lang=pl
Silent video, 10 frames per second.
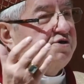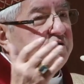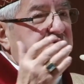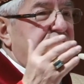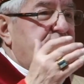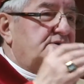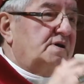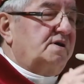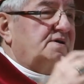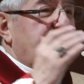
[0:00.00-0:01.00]
się z,
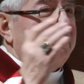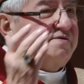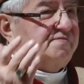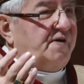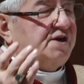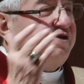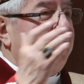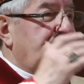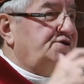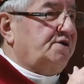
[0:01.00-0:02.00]
z
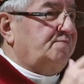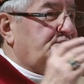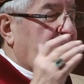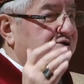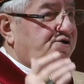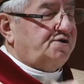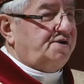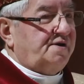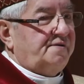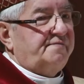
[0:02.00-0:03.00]
wachnięciem tak czy
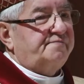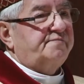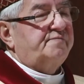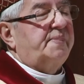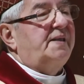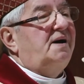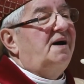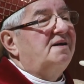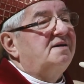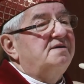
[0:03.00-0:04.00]
nie,
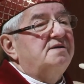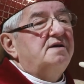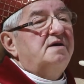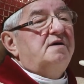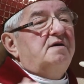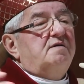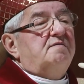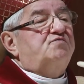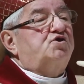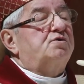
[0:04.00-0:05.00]
ale
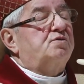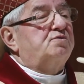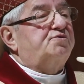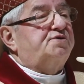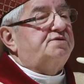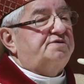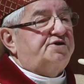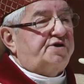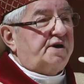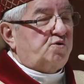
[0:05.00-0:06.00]
wśród
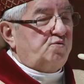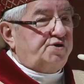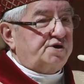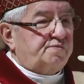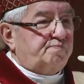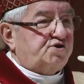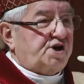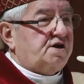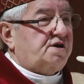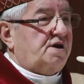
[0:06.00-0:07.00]
steku tych
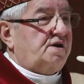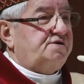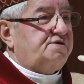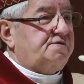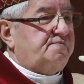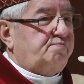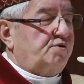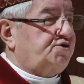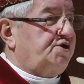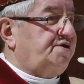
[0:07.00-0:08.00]
przekleństw,
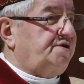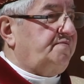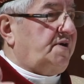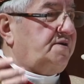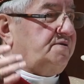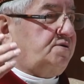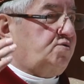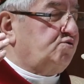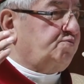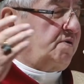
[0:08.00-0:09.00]
pokrzykiwań,
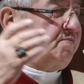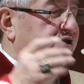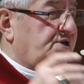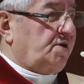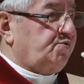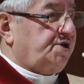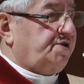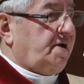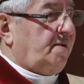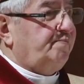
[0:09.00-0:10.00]
któż pomyślał, że
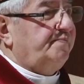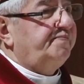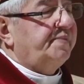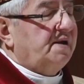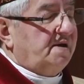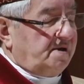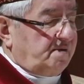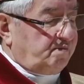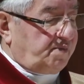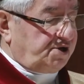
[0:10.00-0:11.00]
tam
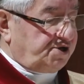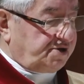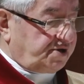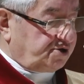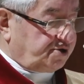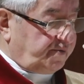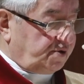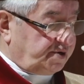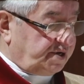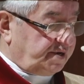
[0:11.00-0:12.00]
będzie też
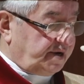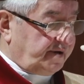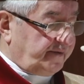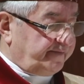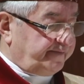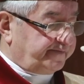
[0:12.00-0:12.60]
świątynia.